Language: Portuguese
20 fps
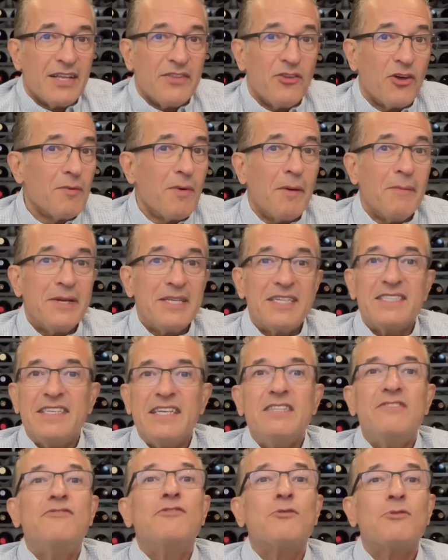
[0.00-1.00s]
normalmente eles
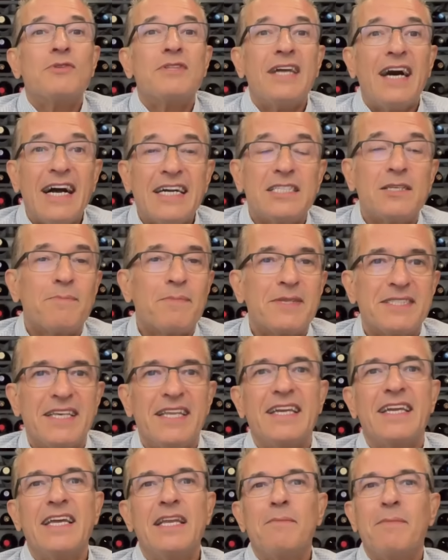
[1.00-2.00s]
têm dificuldade para
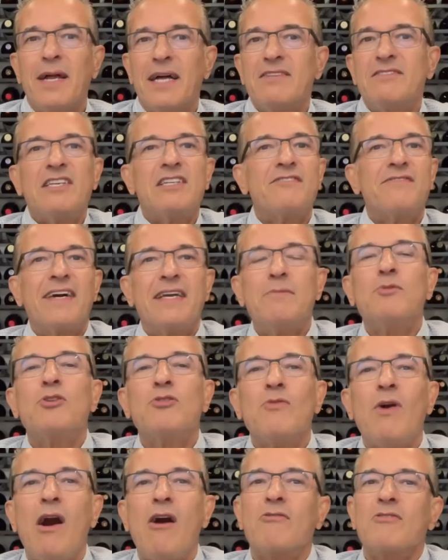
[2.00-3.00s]
serem equilibrados se eles tiverem
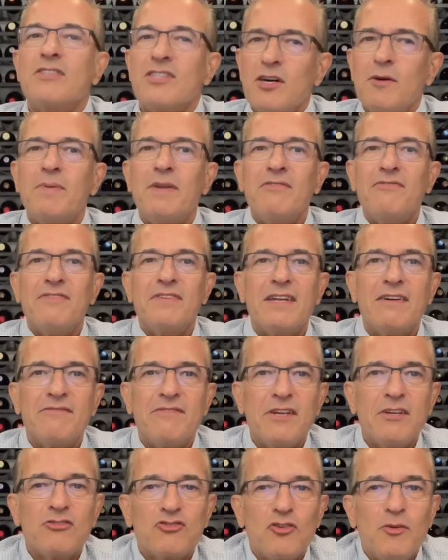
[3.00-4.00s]
muito álcool. Então eu prefiro
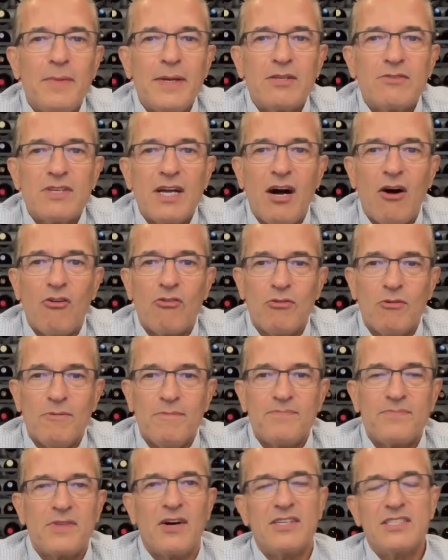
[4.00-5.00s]
vinhos com menos álcool.
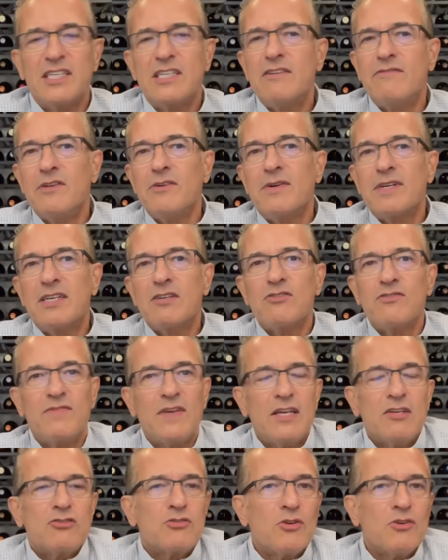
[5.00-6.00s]
Então a gente viu aqui os
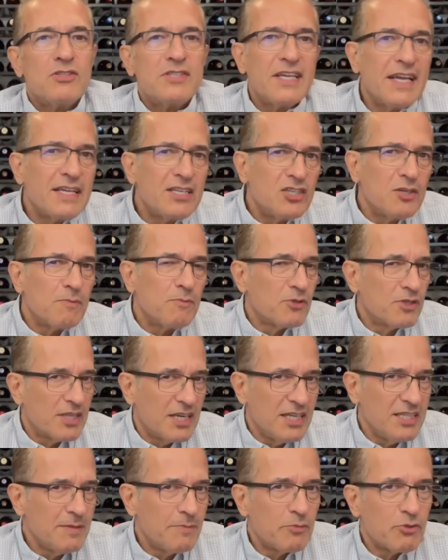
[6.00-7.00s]
vinhos todos têm tipo
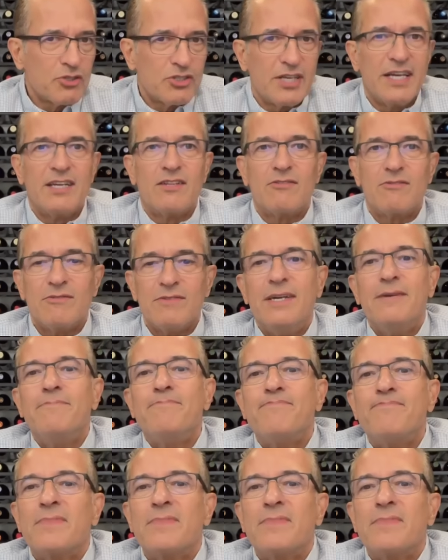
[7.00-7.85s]
13%. Né?